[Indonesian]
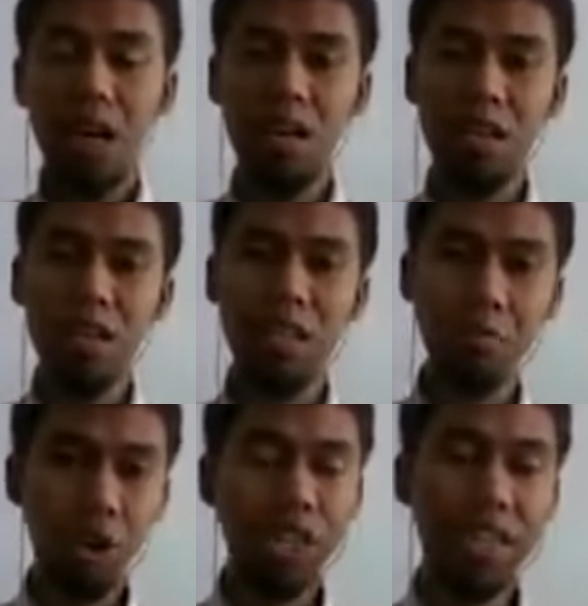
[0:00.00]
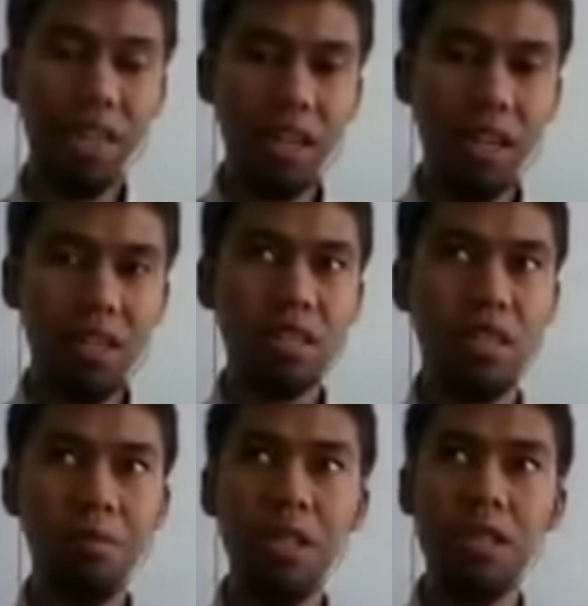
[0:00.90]
Uh, himbauan ada, saya
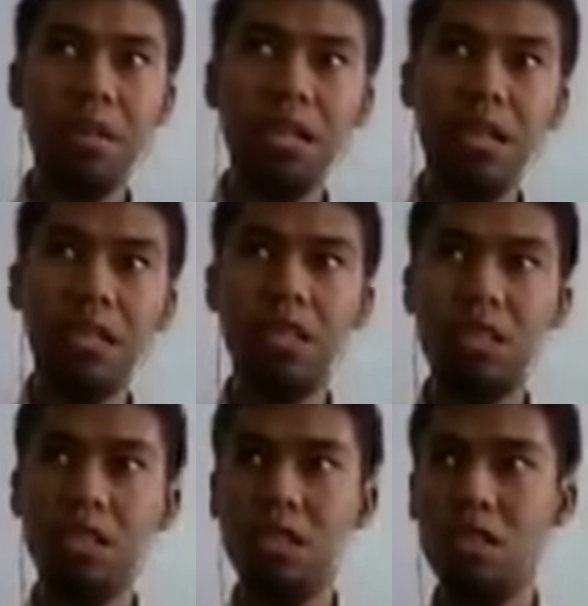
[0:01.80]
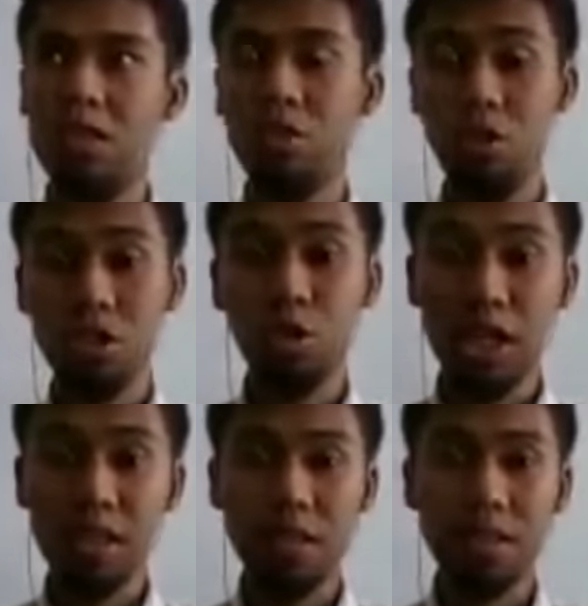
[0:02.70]
menerima dari
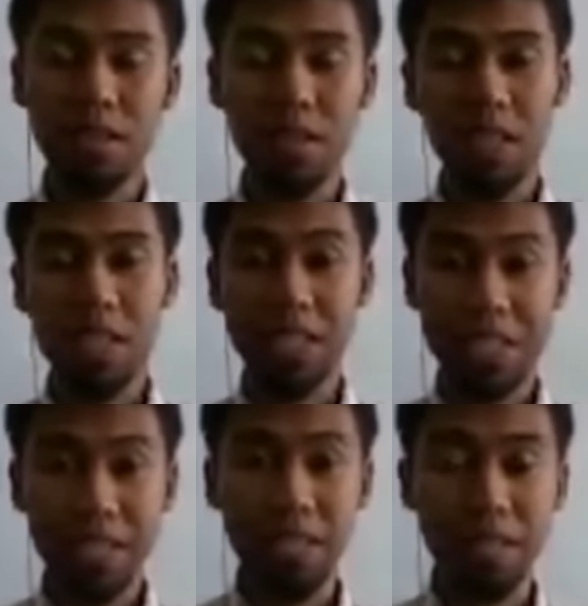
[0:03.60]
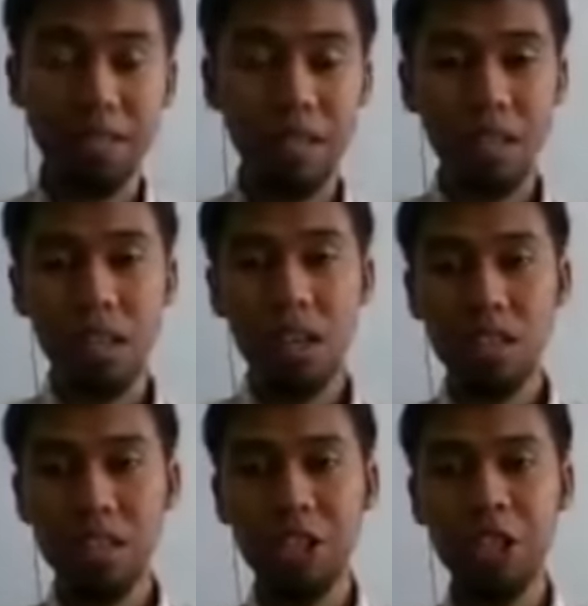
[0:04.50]
konsulat dari KJRI.
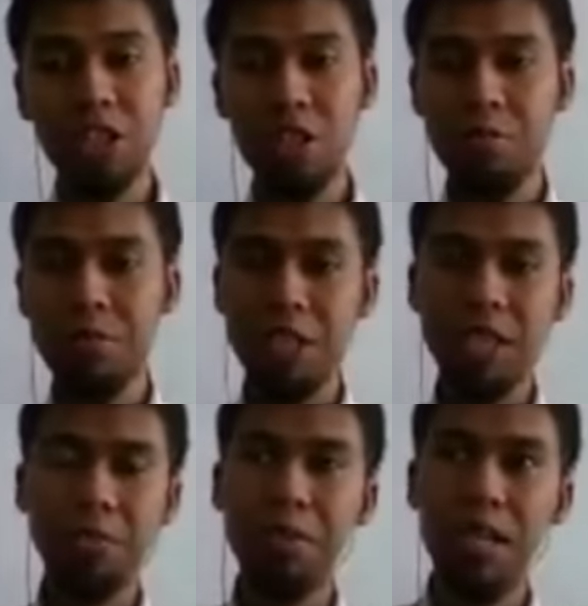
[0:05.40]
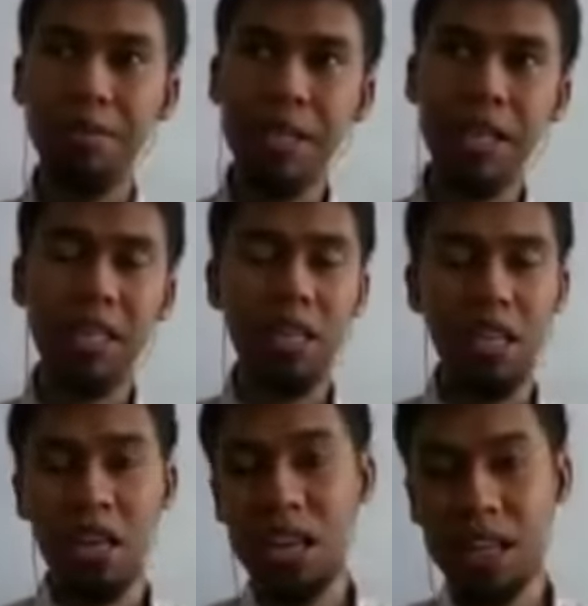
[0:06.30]
Jadi uh, mereka bila mana ada
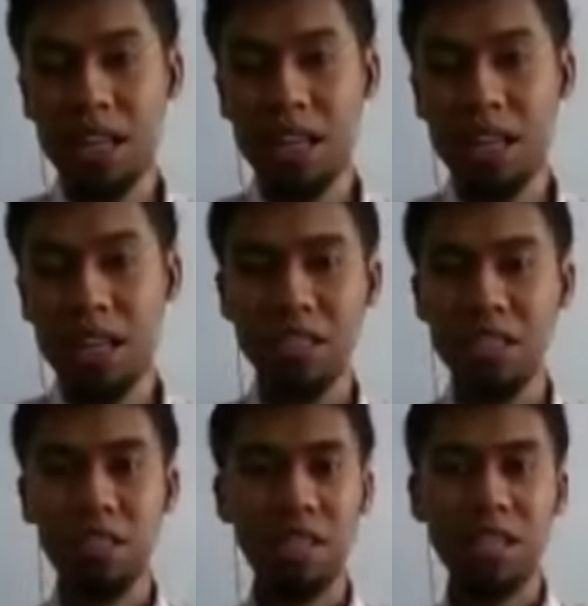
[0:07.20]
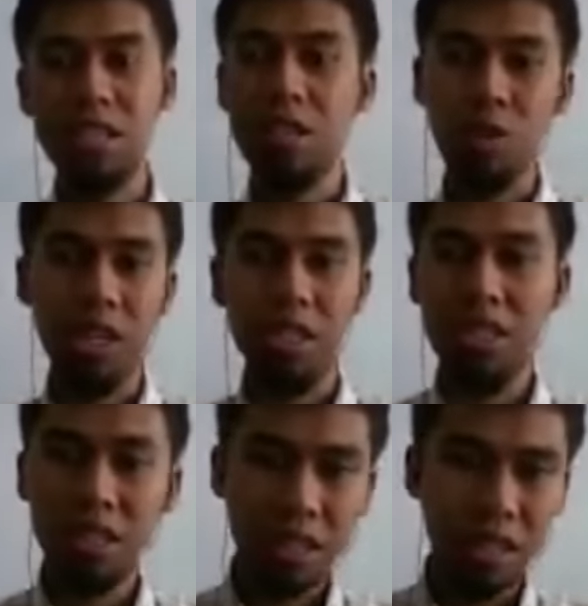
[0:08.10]
hal-hal yang terkait dengan
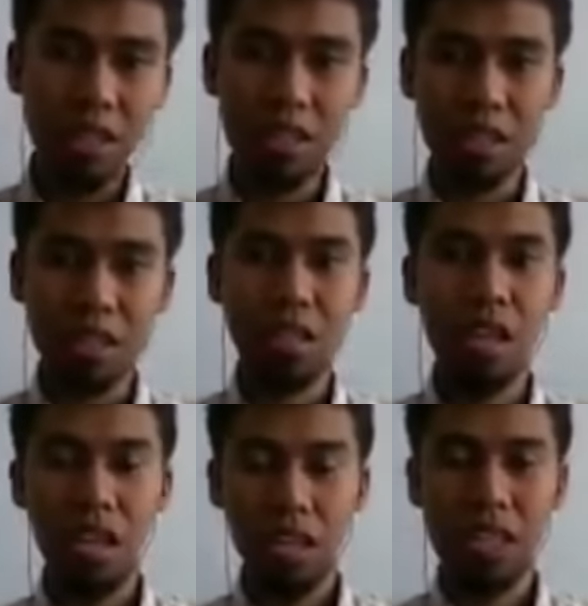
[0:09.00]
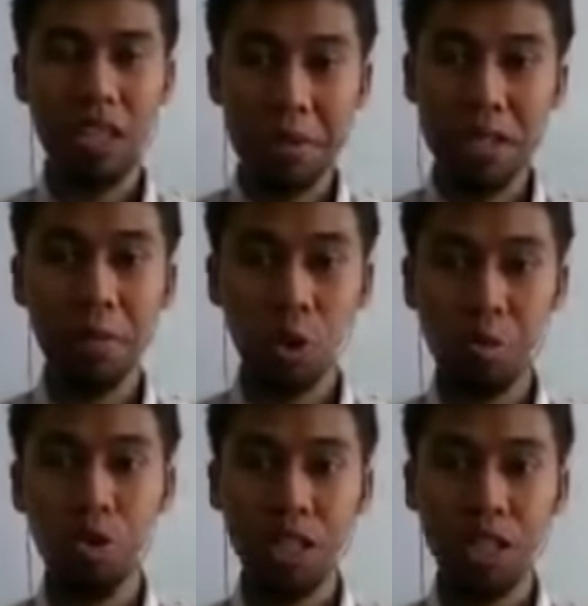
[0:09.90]
WNI di Nice, kita bisa
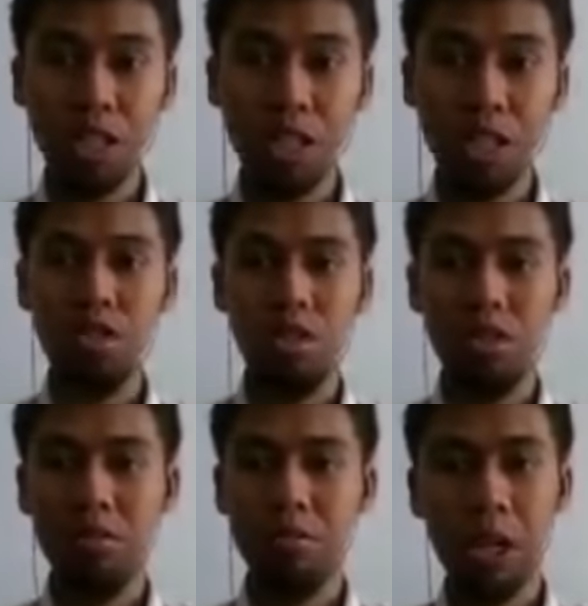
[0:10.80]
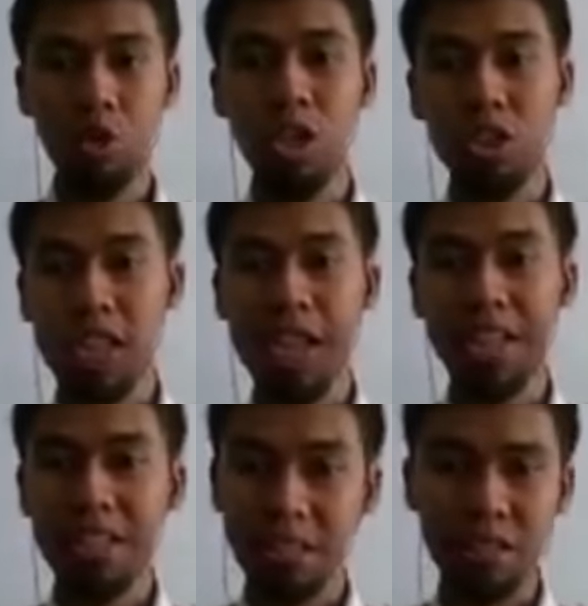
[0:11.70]
menghubungi uh, melalui
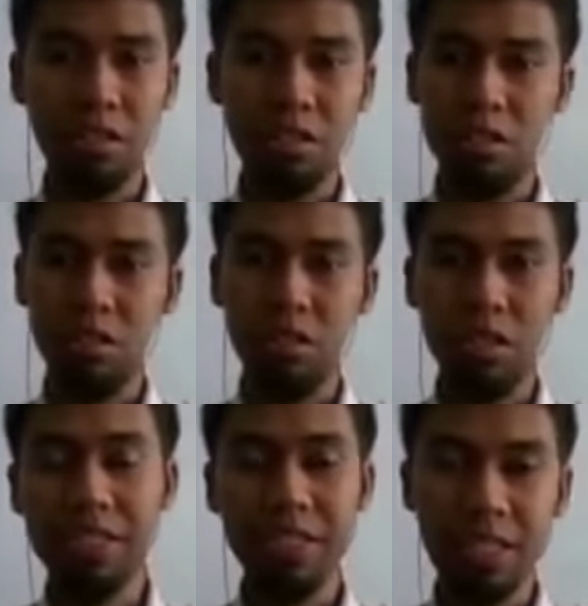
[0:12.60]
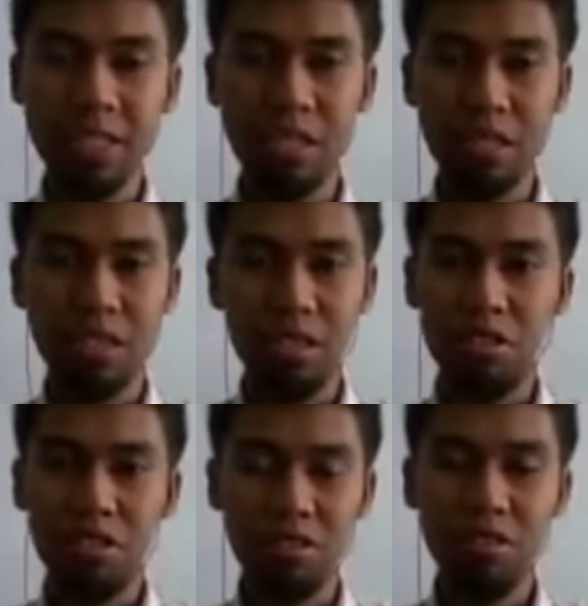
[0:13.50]
hotline uh, eh, KJRI. Gitu.